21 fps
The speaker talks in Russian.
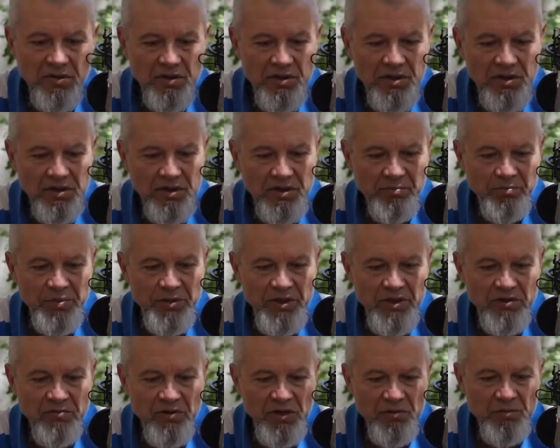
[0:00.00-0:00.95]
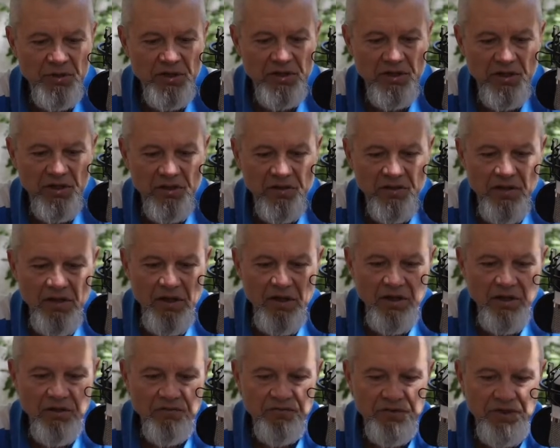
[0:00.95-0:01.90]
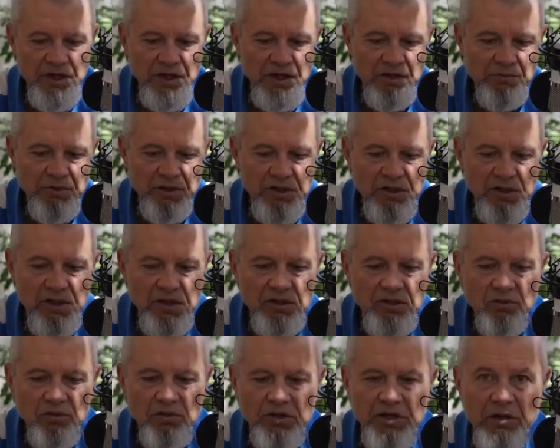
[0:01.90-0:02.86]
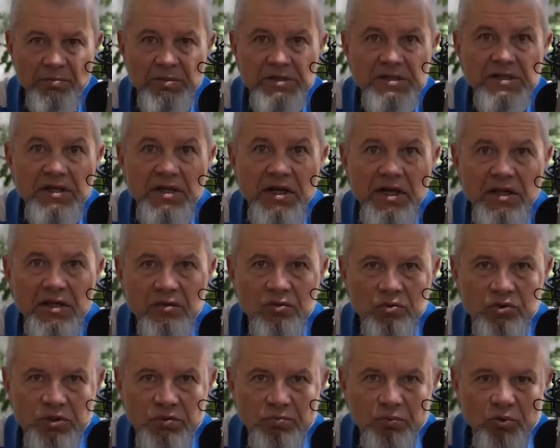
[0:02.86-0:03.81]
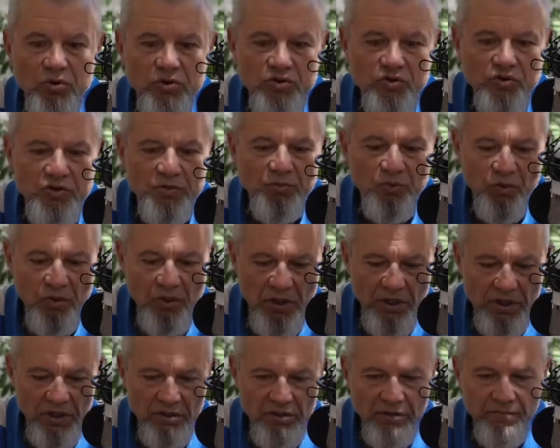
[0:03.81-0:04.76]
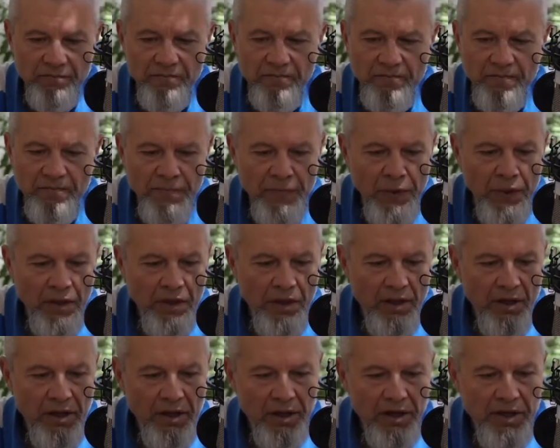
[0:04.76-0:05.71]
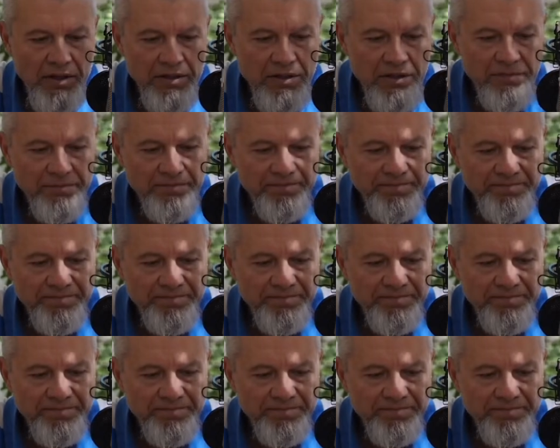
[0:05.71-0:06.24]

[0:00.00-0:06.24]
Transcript: Это первая модель. Вторая модель, которой я постоянно уже пользуюсь много лет, это